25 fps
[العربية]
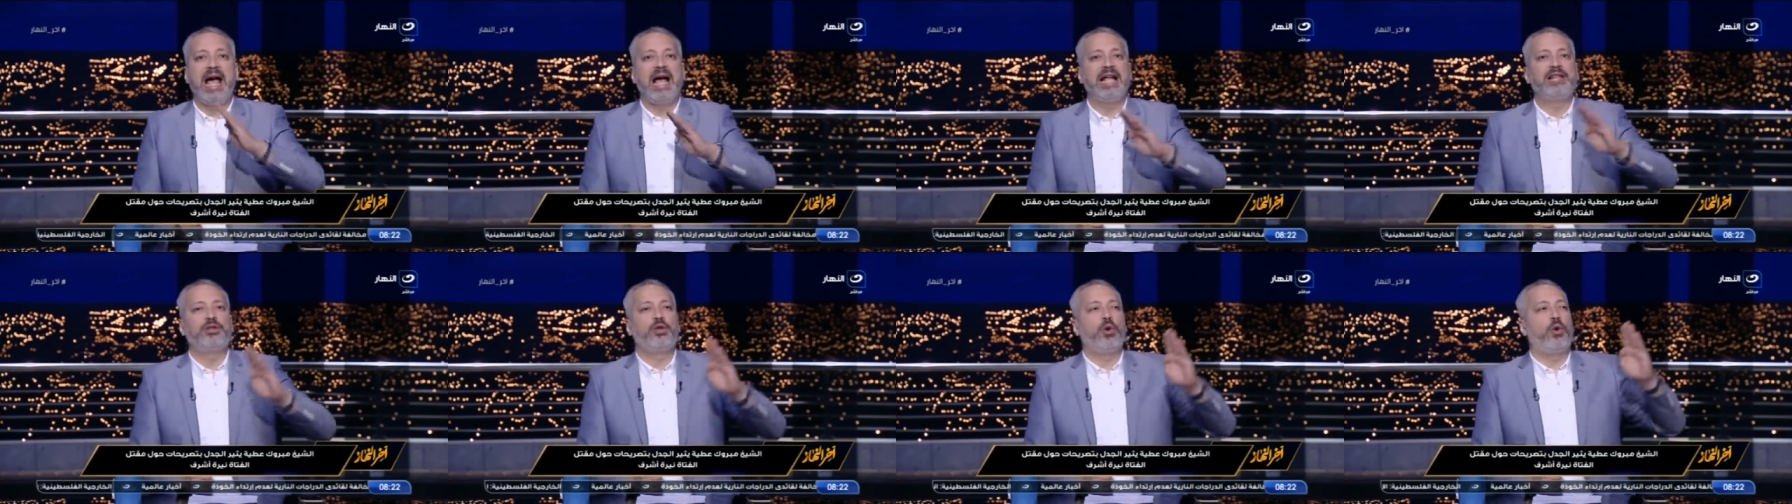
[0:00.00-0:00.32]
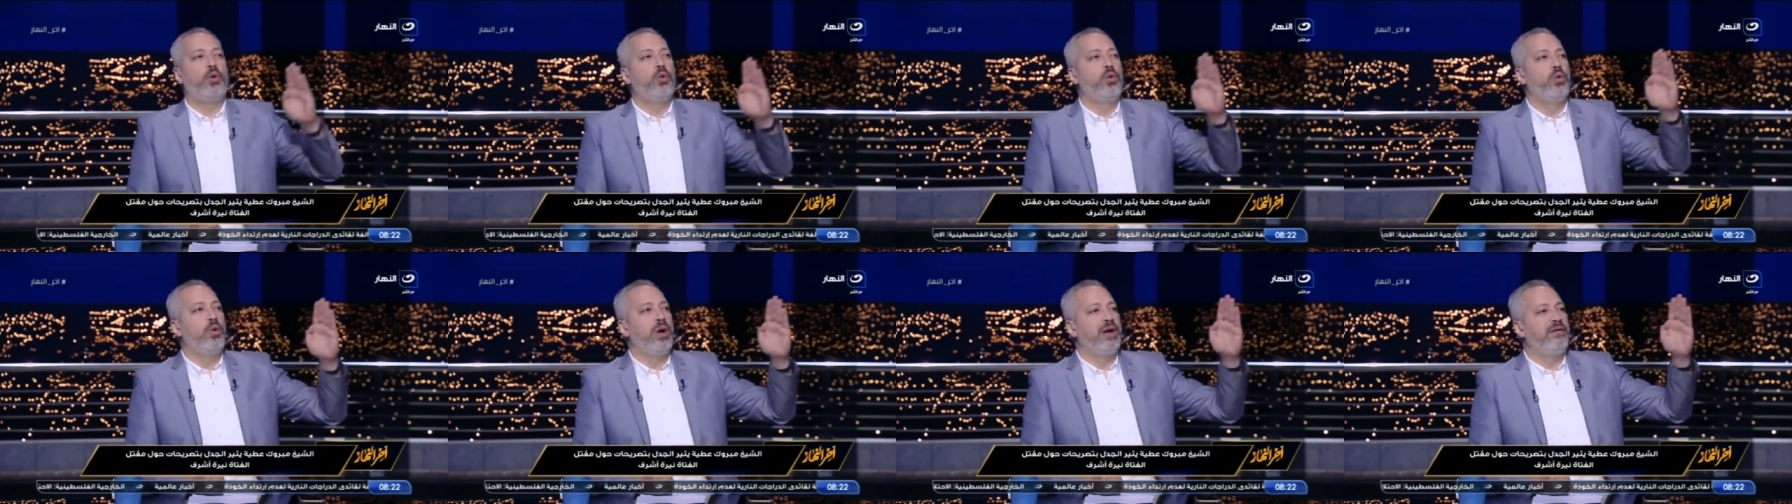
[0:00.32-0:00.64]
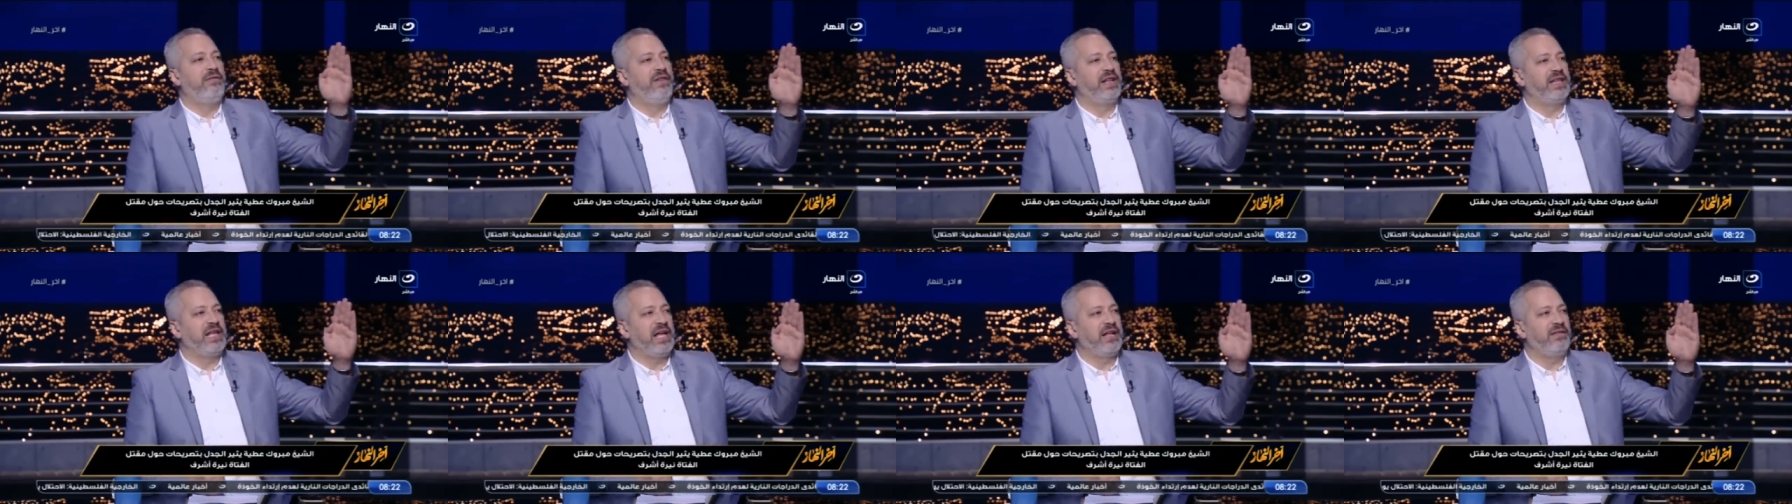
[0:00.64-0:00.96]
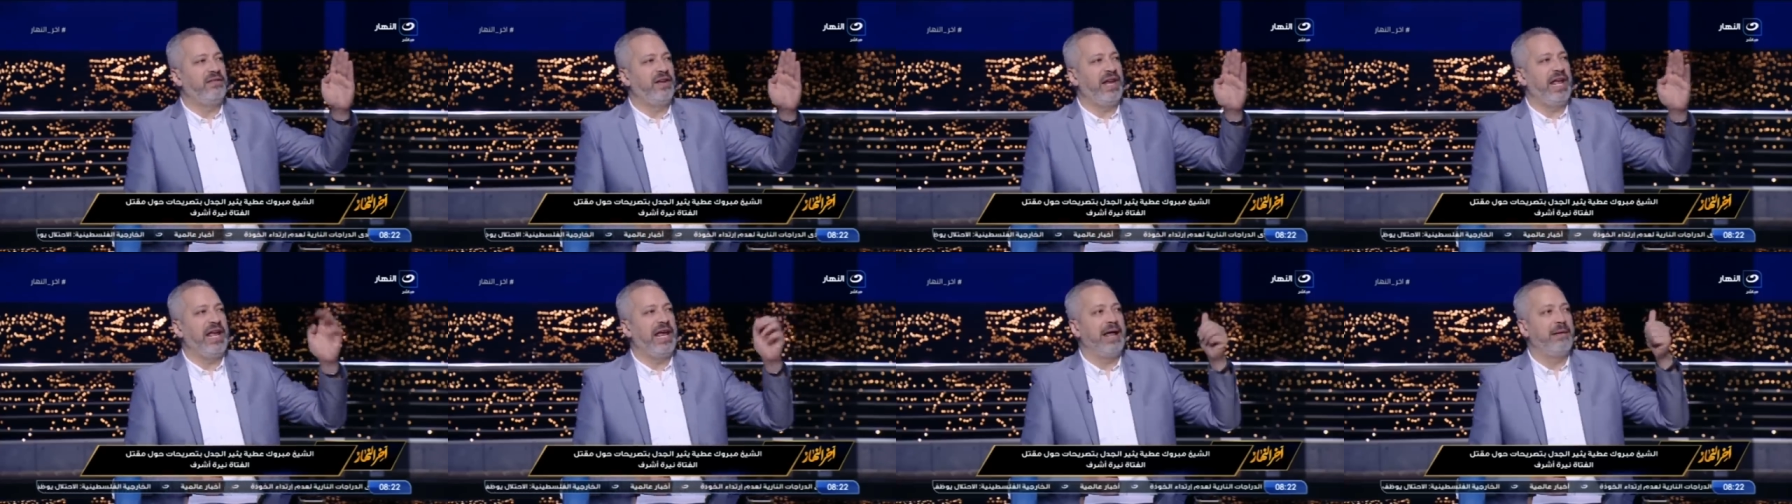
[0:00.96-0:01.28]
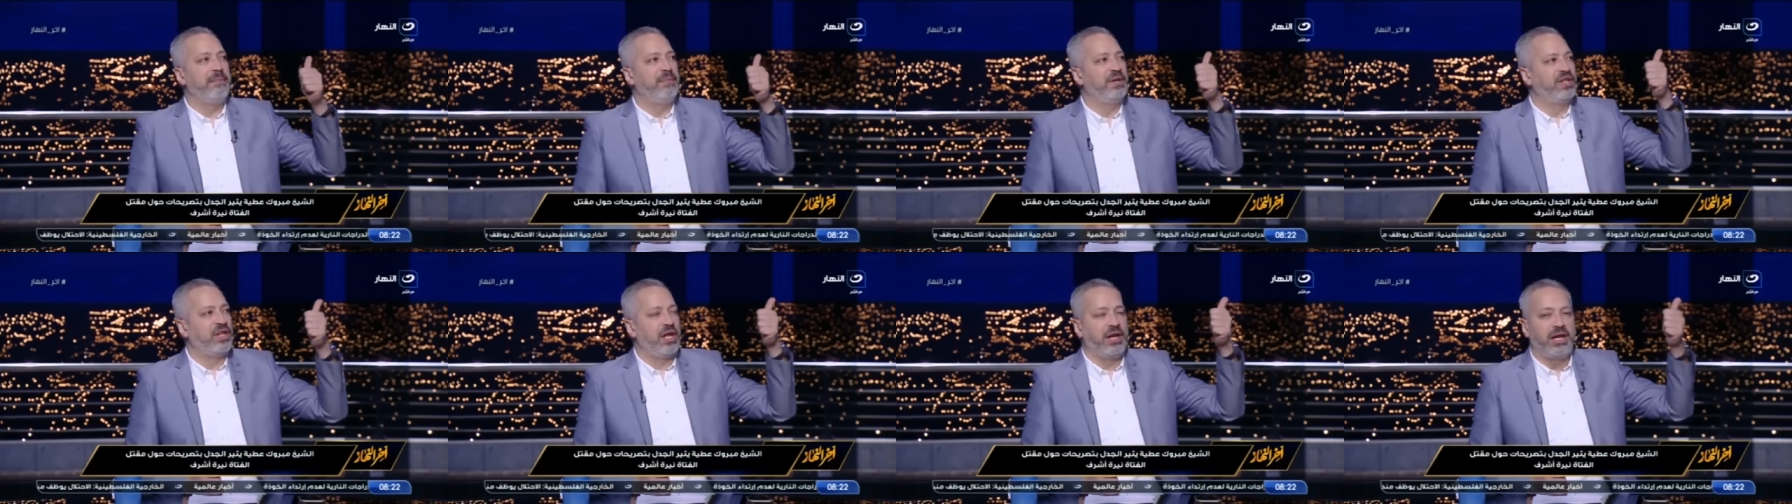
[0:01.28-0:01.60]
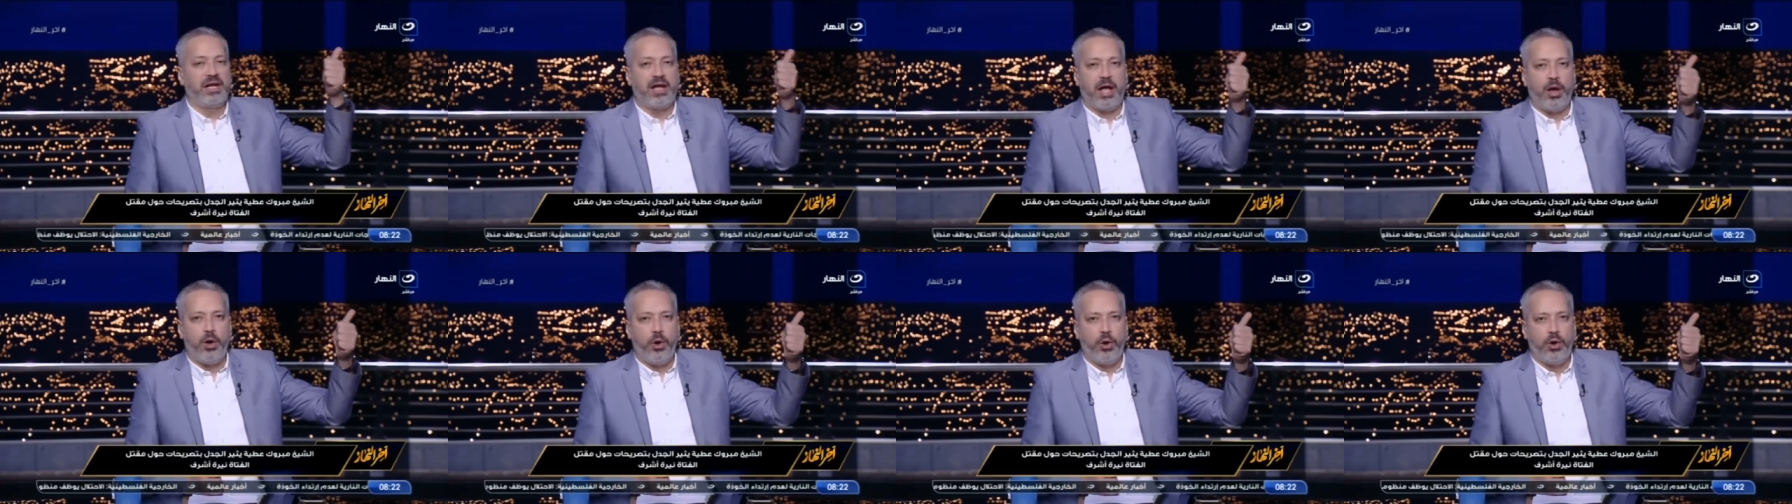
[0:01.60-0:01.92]
هدعو الفتيات للحجاب
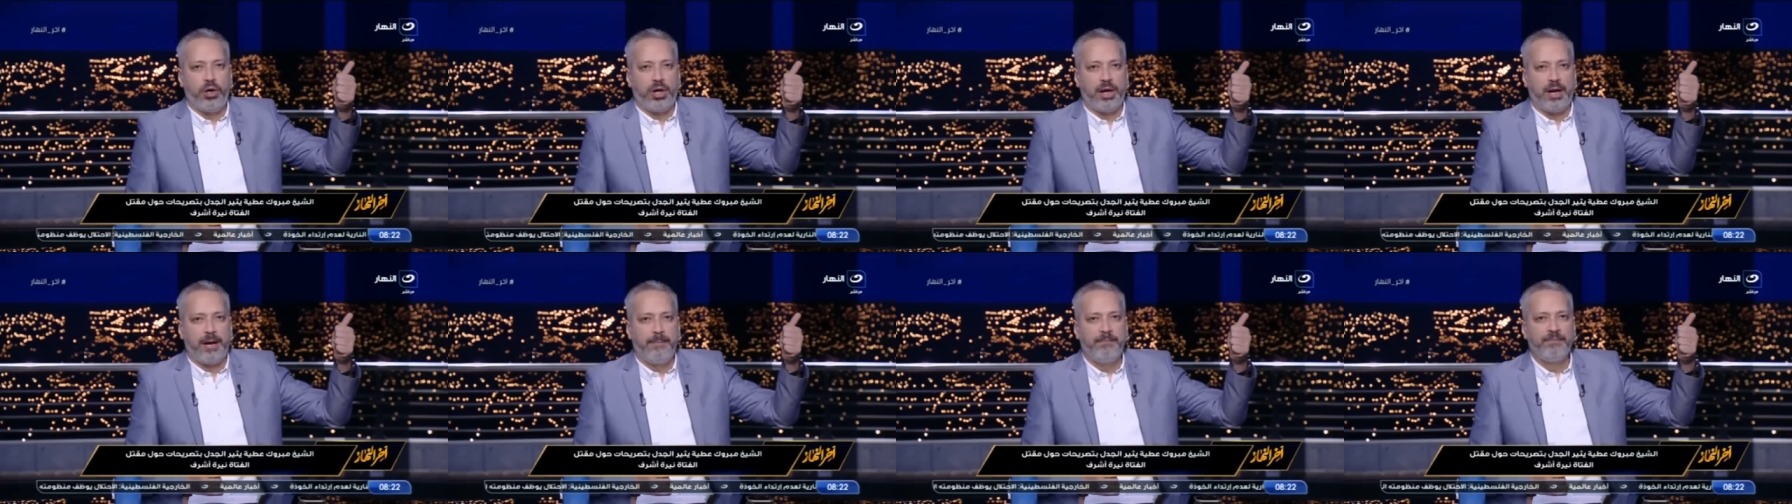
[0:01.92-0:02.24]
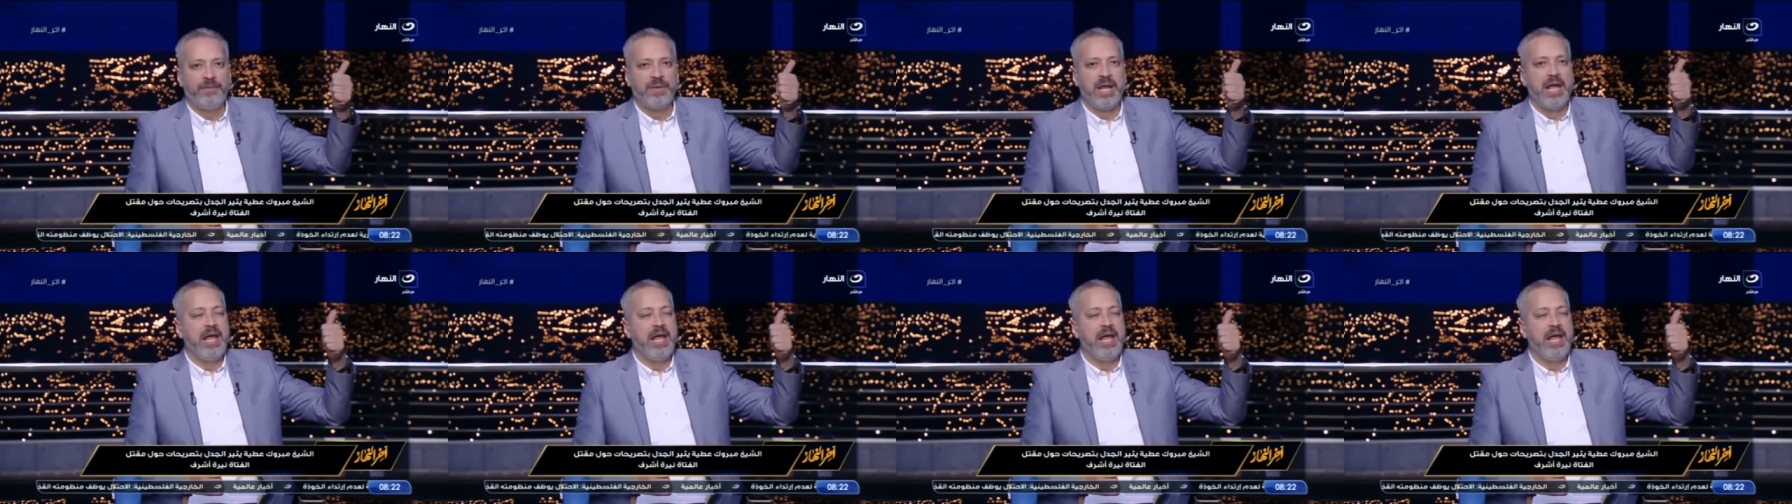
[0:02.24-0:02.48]
بطريقه اخرى